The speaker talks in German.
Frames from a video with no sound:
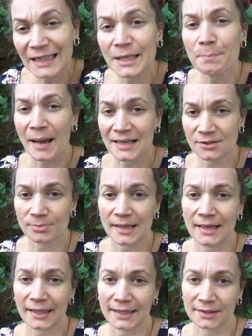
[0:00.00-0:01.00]
ich passe
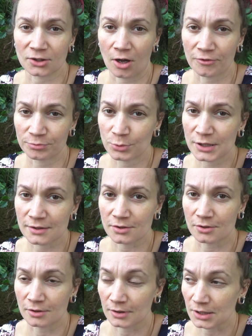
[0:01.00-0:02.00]
aber auch recht auf, muss ich
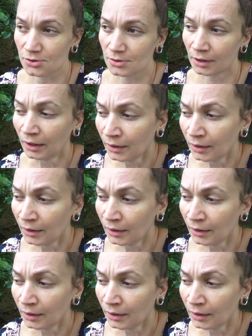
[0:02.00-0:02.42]
sagen. Also